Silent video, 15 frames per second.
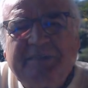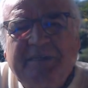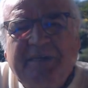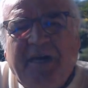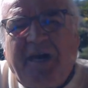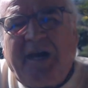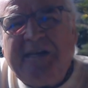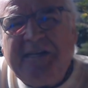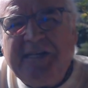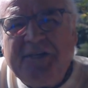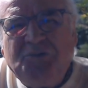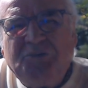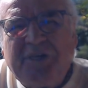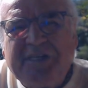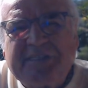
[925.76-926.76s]
Haliyle
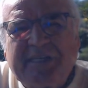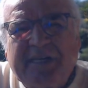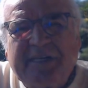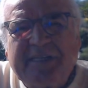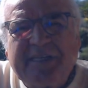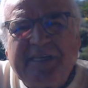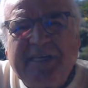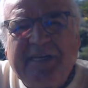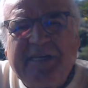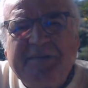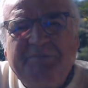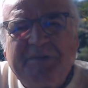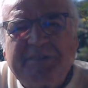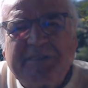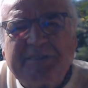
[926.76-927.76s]
Yunanistan'da da gerilim
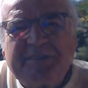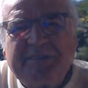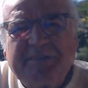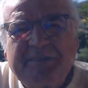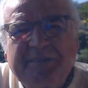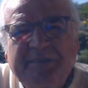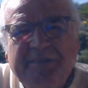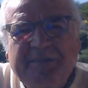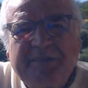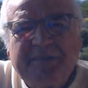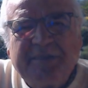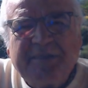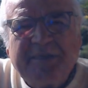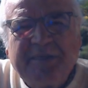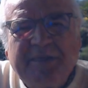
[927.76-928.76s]
yaşadık.
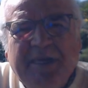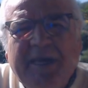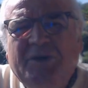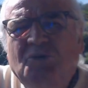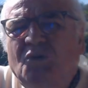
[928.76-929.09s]
E ne